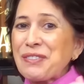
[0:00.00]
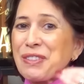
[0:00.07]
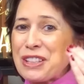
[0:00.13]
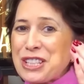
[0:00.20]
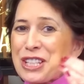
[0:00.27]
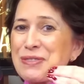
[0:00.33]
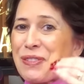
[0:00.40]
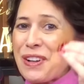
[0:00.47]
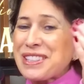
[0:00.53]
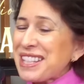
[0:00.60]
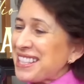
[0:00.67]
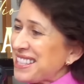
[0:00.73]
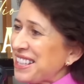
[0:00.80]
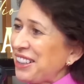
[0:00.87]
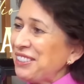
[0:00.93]
à
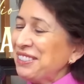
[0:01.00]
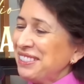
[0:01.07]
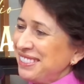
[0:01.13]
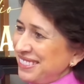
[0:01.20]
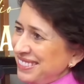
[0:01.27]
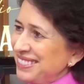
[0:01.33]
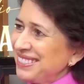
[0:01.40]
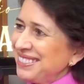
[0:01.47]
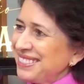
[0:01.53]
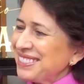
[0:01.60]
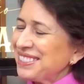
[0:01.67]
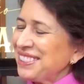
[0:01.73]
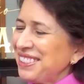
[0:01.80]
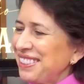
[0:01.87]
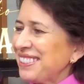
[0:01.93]
disposição
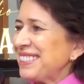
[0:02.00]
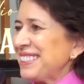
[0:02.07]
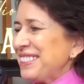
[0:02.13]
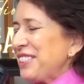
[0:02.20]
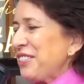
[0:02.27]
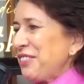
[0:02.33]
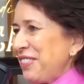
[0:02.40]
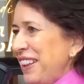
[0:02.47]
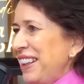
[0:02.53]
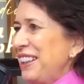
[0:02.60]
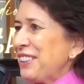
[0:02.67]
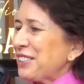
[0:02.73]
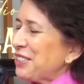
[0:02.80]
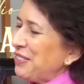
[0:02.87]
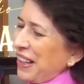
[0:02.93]
do, do,
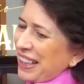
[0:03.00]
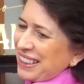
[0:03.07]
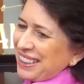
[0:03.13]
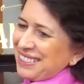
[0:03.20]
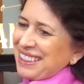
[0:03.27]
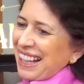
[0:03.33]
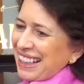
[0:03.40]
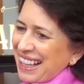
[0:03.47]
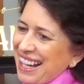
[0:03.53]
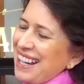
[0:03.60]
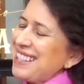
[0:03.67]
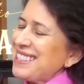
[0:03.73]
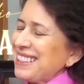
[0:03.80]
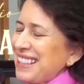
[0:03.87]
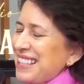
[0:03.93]
filho, do marido, da
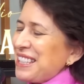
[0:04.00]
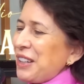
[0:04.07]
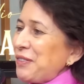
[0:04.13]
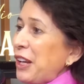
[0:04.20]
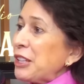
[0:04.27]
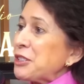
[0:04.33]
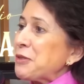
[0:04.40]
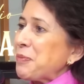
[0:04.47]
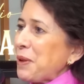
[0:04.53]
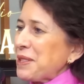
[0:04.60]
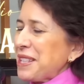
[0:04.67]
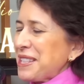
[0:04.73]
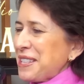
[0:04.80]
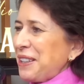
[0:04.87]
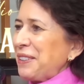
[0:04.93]
casa, está é sempre à
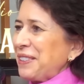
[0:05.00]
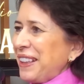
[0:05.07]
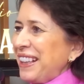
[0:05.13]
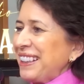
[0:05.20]
disposição, né?